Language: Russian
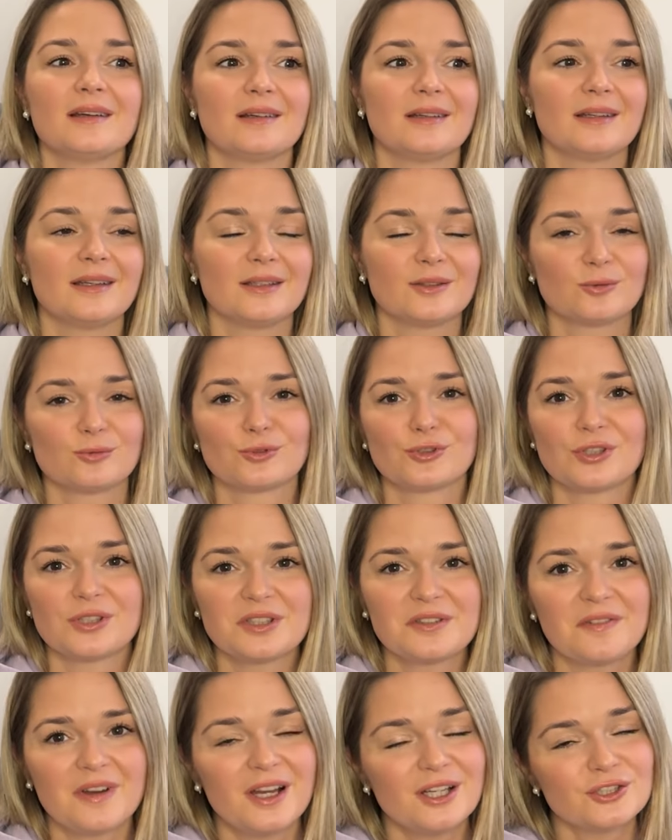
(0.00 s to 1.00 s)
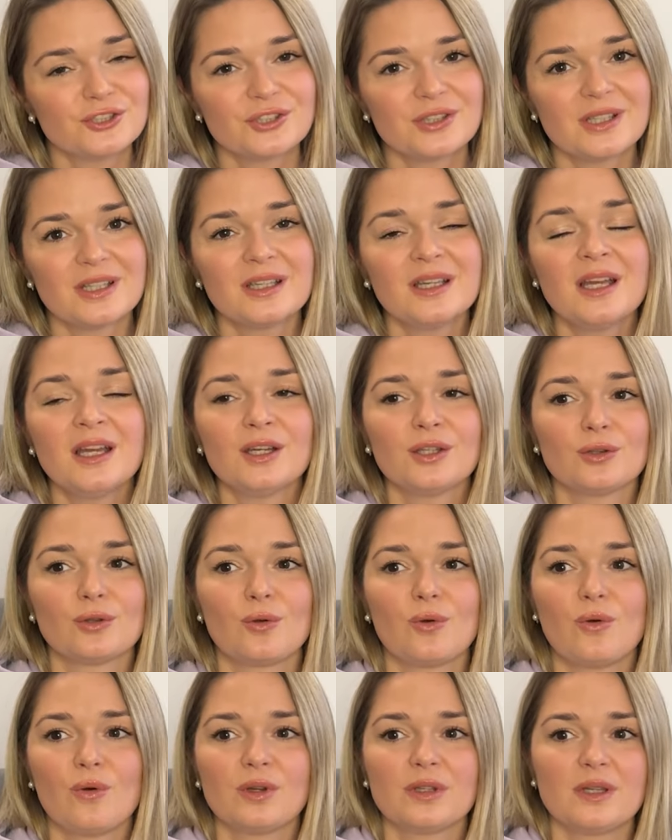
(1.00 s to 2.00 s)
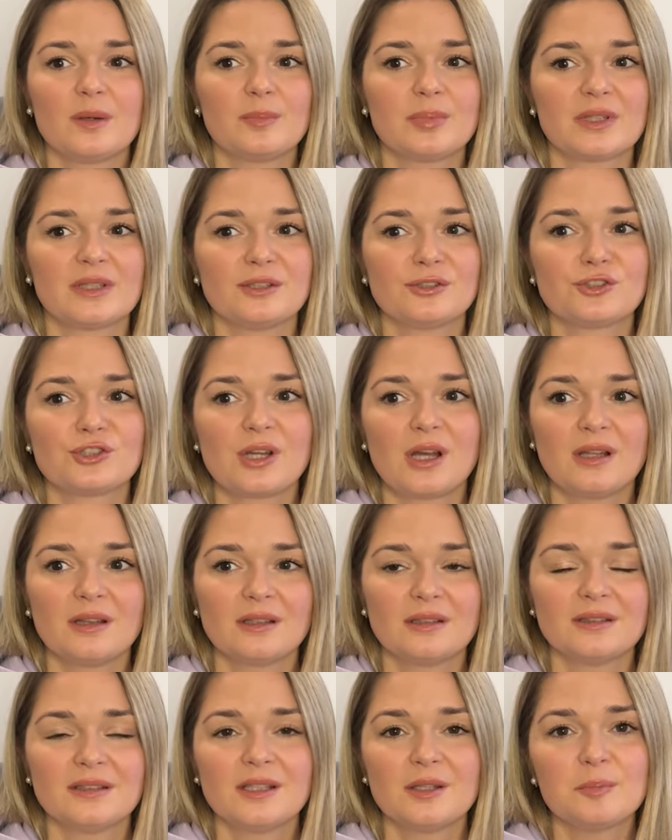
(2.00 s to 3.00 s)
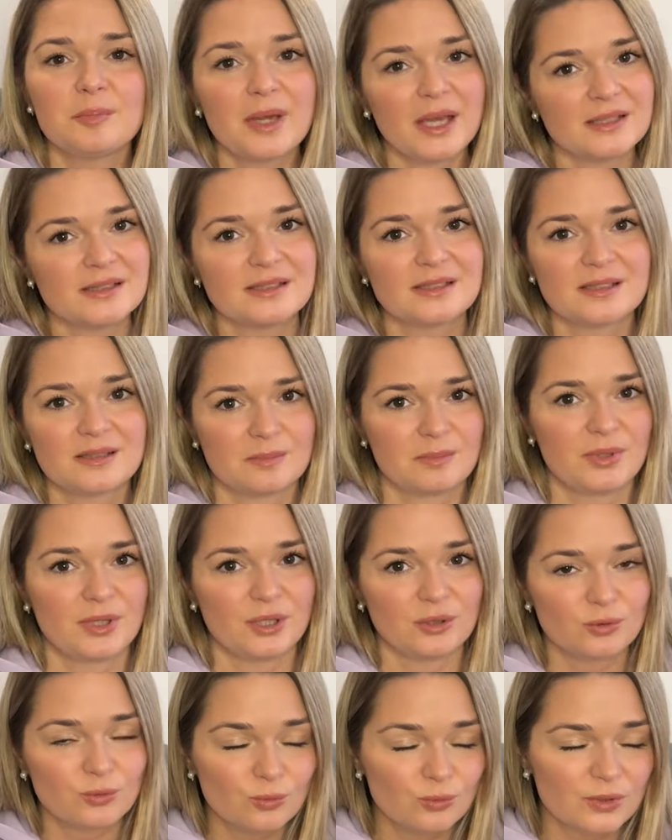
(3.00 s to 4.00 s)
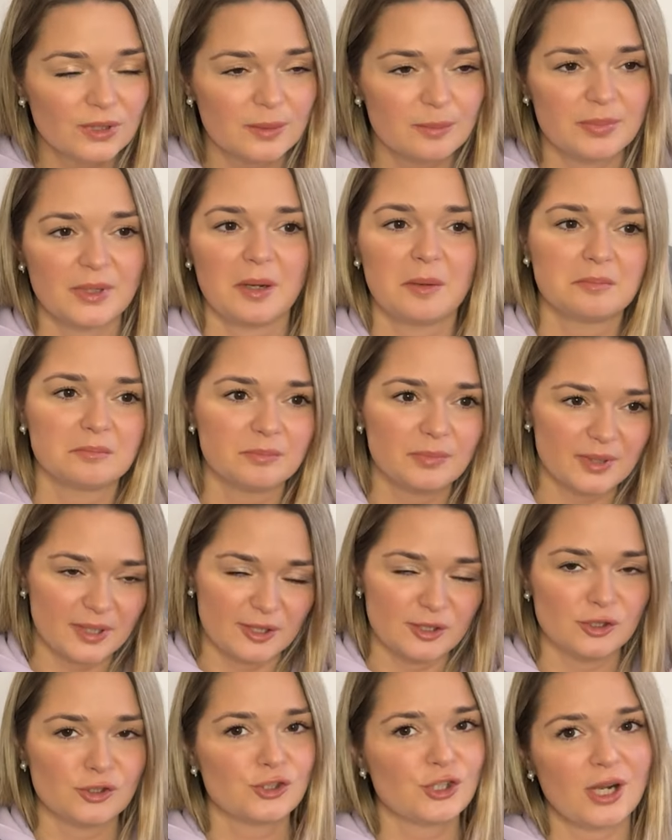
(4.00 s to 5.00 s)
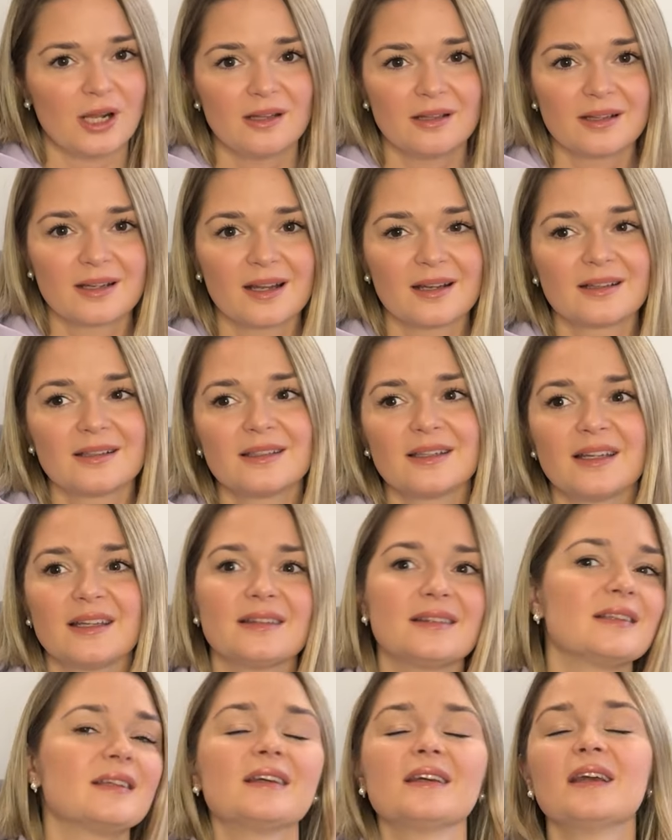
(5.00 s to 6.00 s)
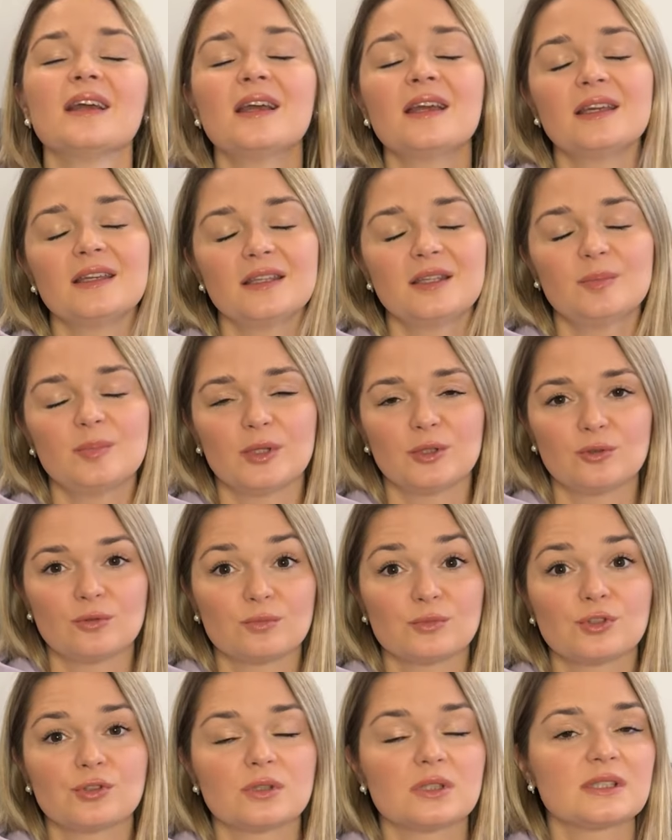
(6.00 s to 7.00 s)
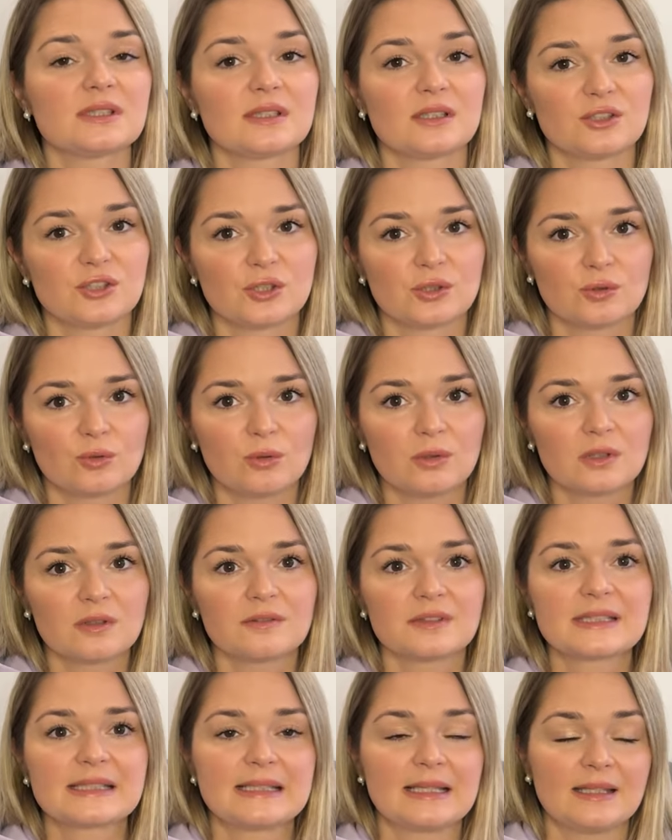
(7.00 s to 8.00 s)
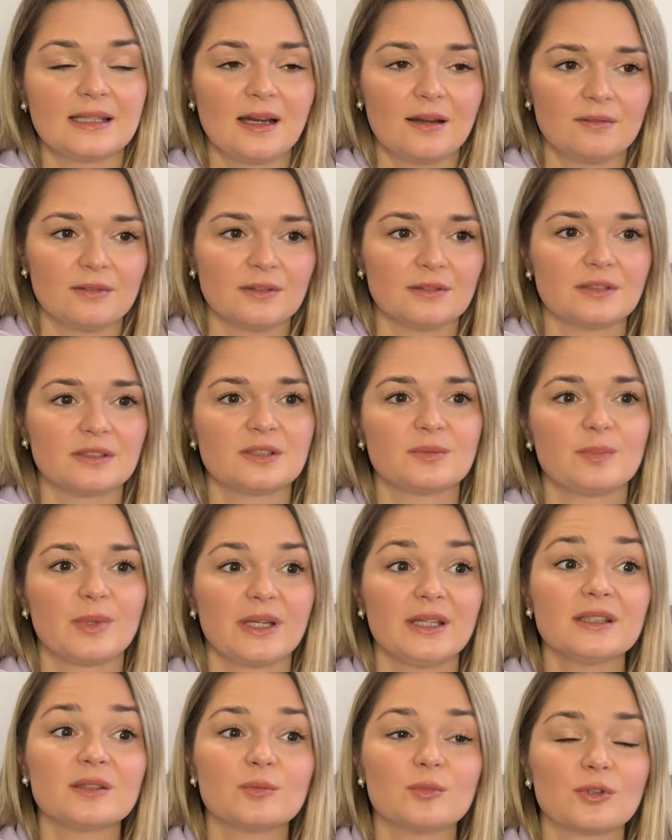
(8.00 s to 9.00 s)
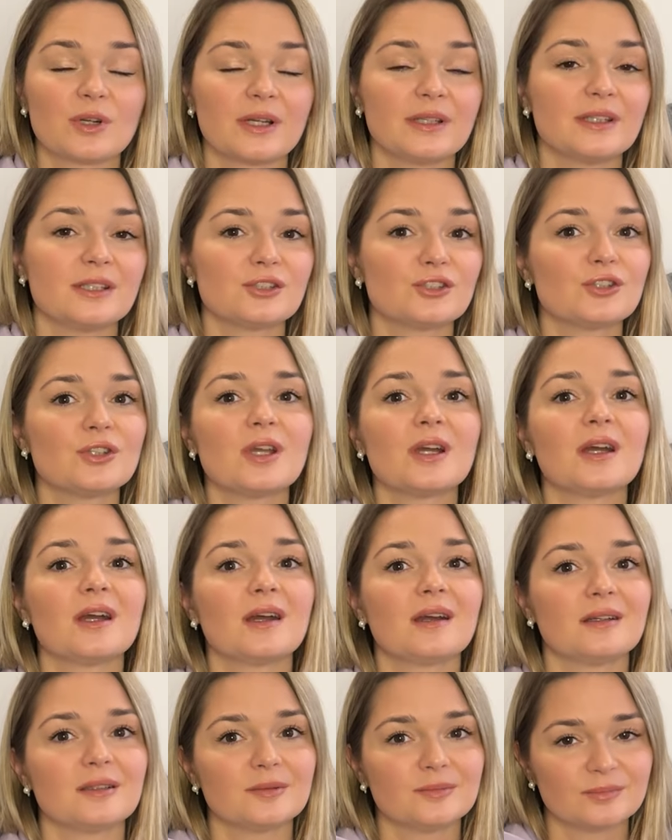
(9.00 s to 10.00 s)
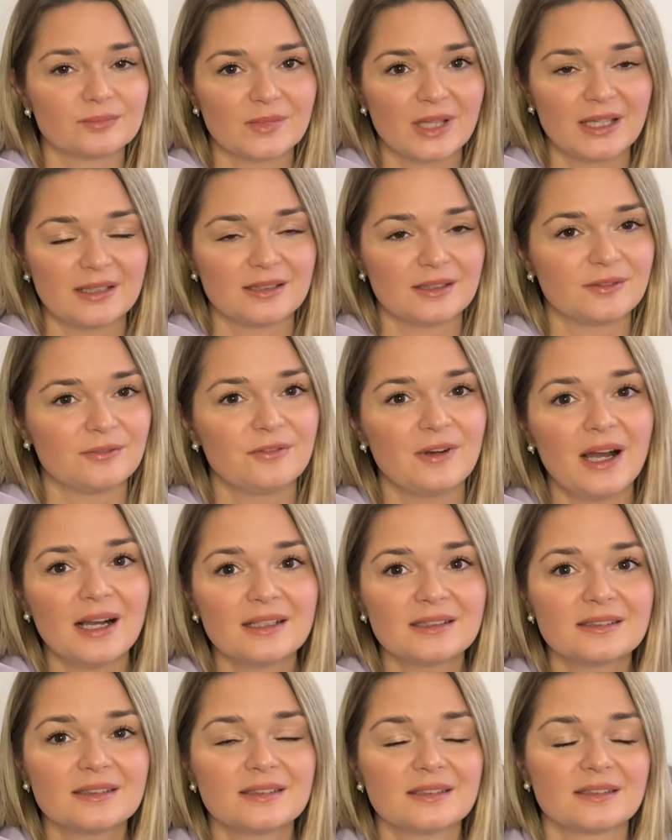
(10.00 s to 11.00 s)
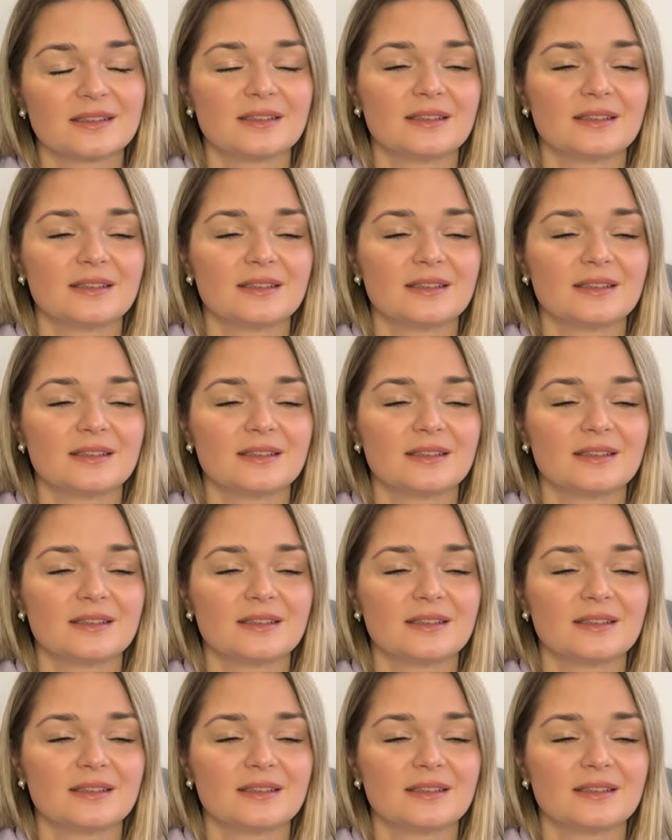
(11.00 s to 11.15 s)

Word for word: э, это уже не важно, но я пролежала дней 5 с температурой, прям пролежала конкретно, и потом еще достаточно долго восстанавливалась. Поэтому, конечно, этот факт